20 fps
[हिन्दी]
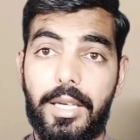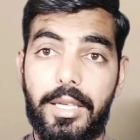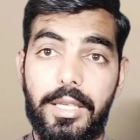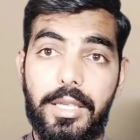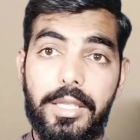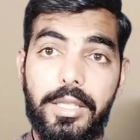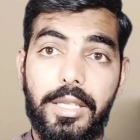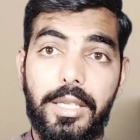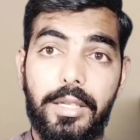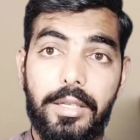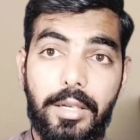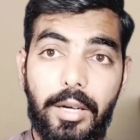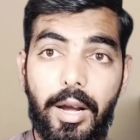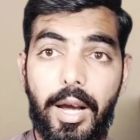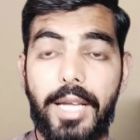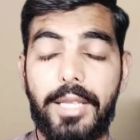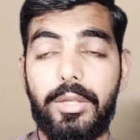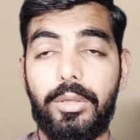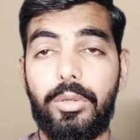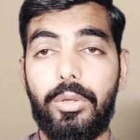तारीख की
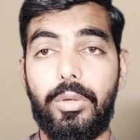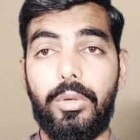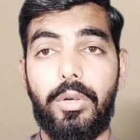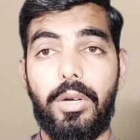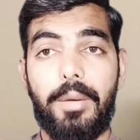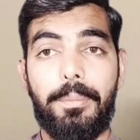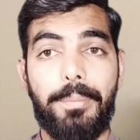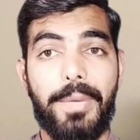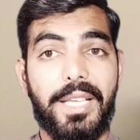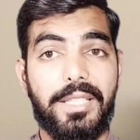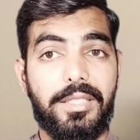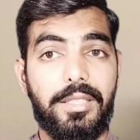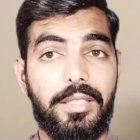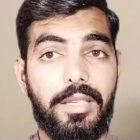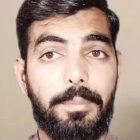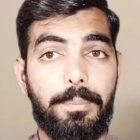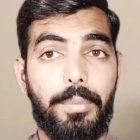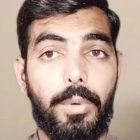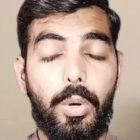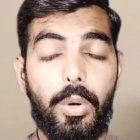रात को अम्बेसी
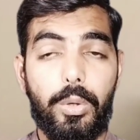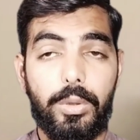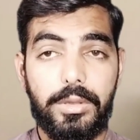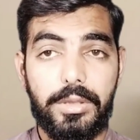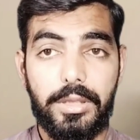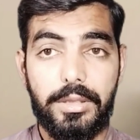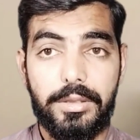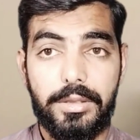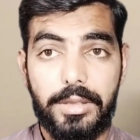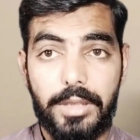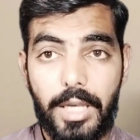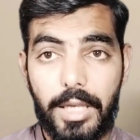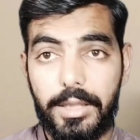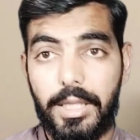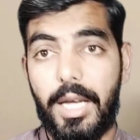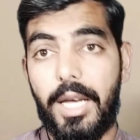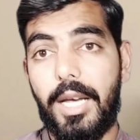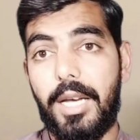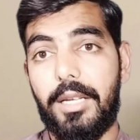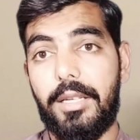ने बहुत
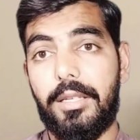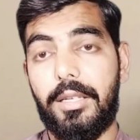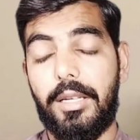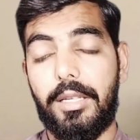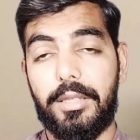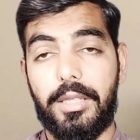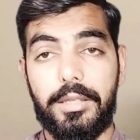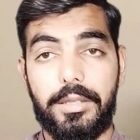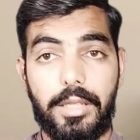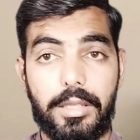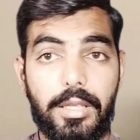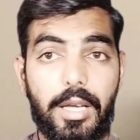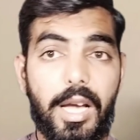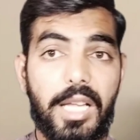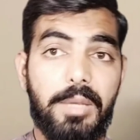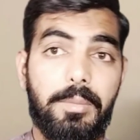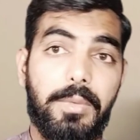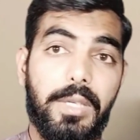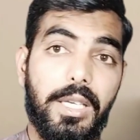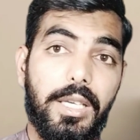ज़्यादा
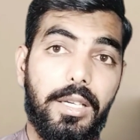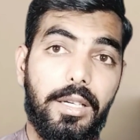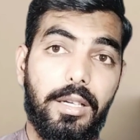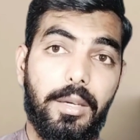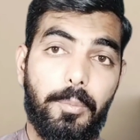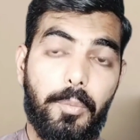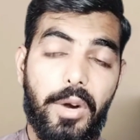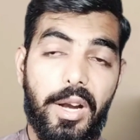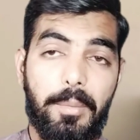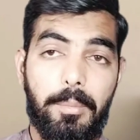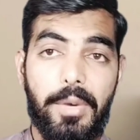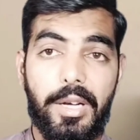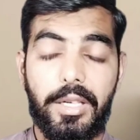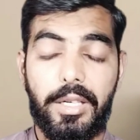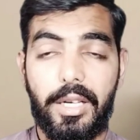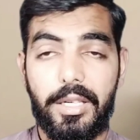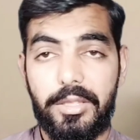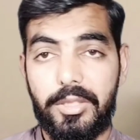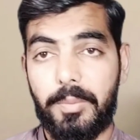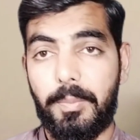तादाद में अपॉइंटमेंट
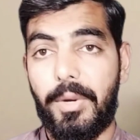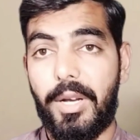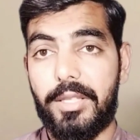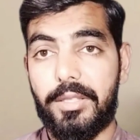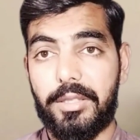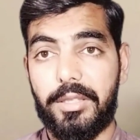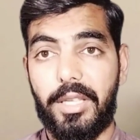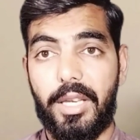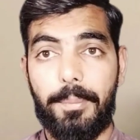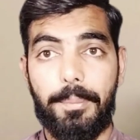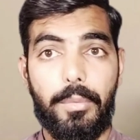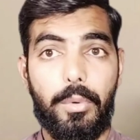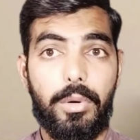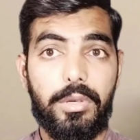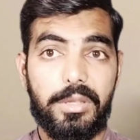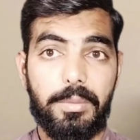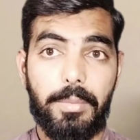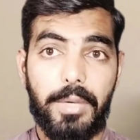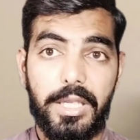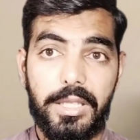का रिस्पांस किया
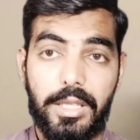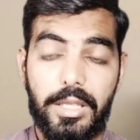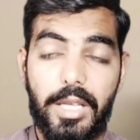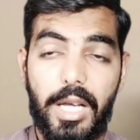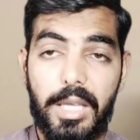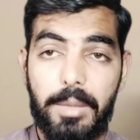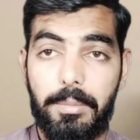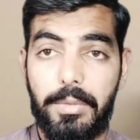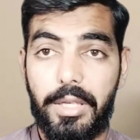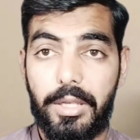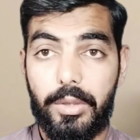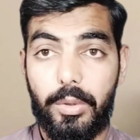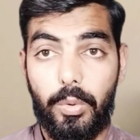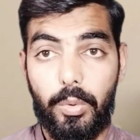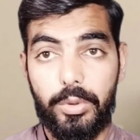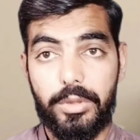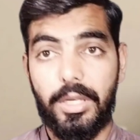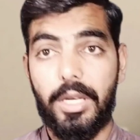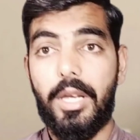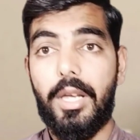बहुत बड़ी तादाद में
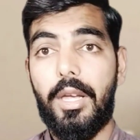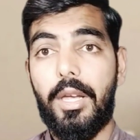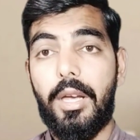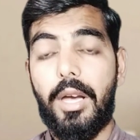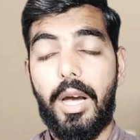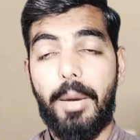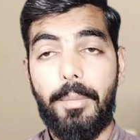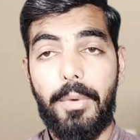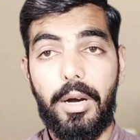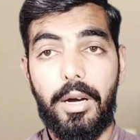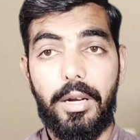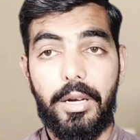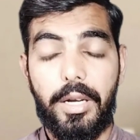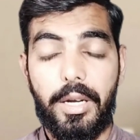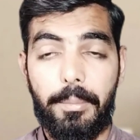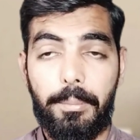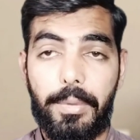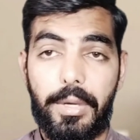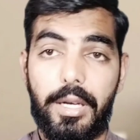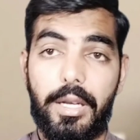ह्यूज
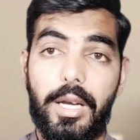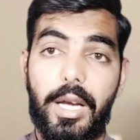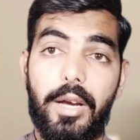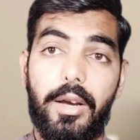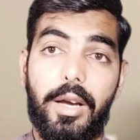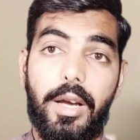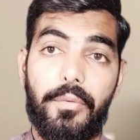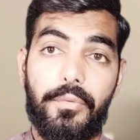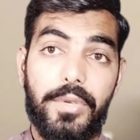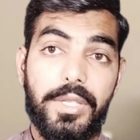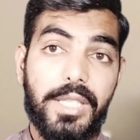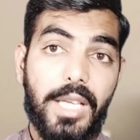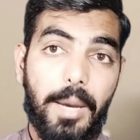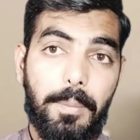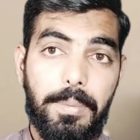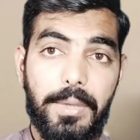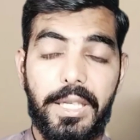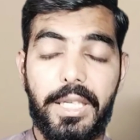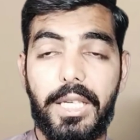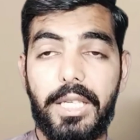नंबर वीज़ा
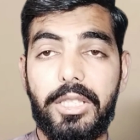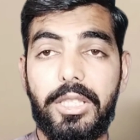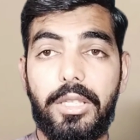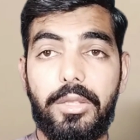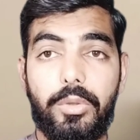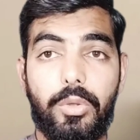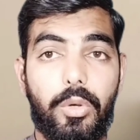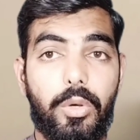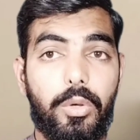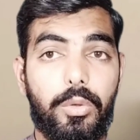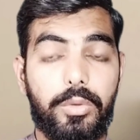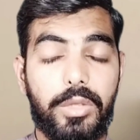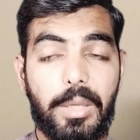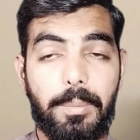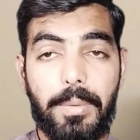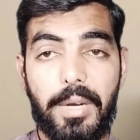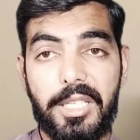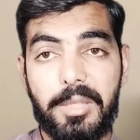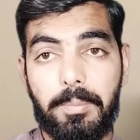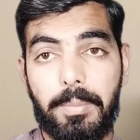एप्लीकेशन जो उनके
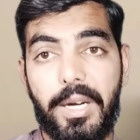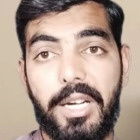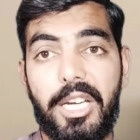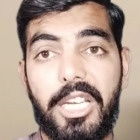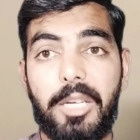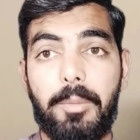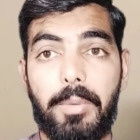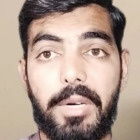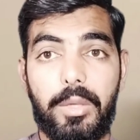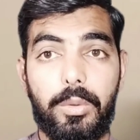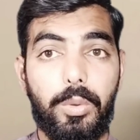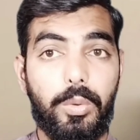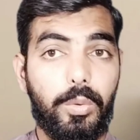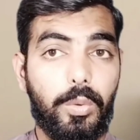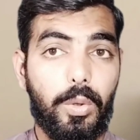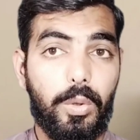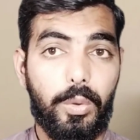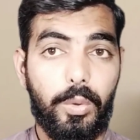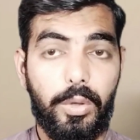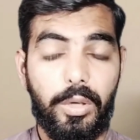पास पेंडिंग पड़ी थी
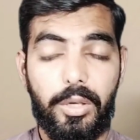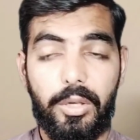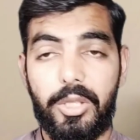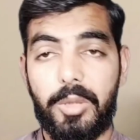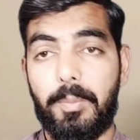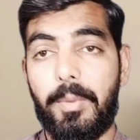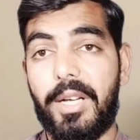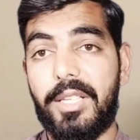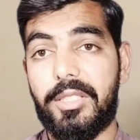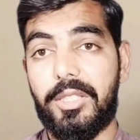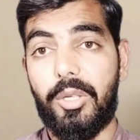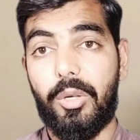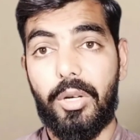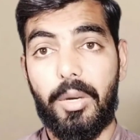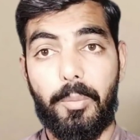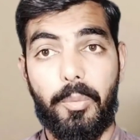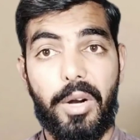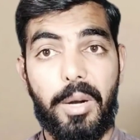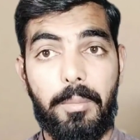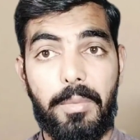उनको उन्होंने रिस्पांस किया और
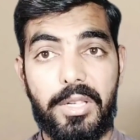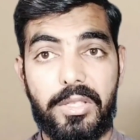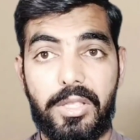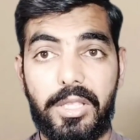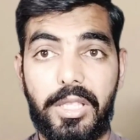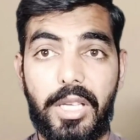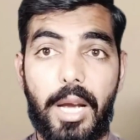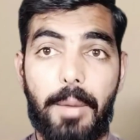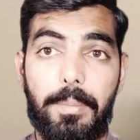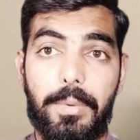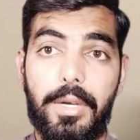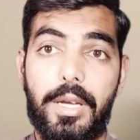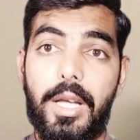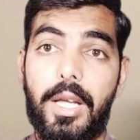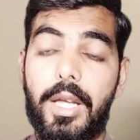अपॉइंटमेंट्स दी आप